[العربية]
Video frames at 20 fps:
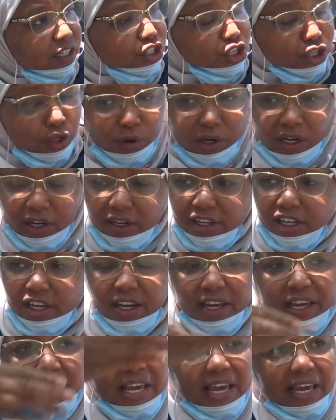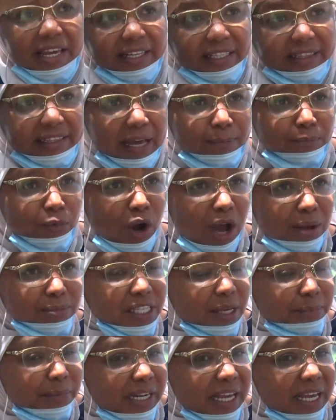شنو يتلموا
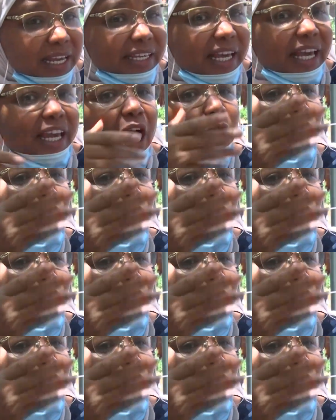خمسه من يا اخي